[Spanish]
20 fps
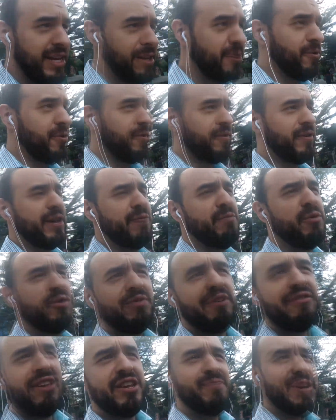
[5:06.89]
y todos queremos
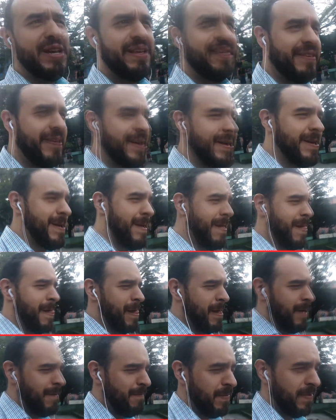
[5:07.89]
vivir más.
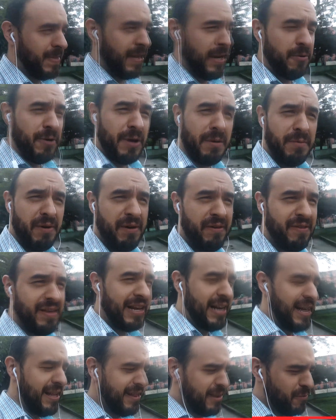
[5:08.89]
Tenía una mi
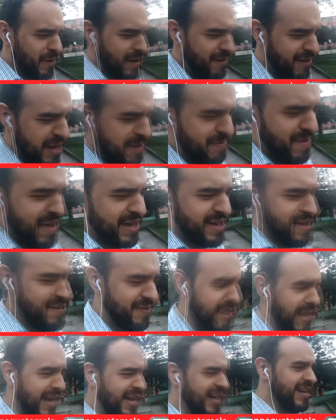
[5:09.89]
bicicleta, una BMX
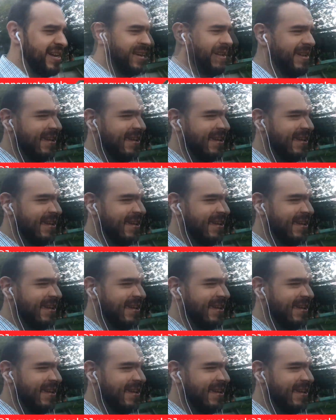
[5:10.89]
negra.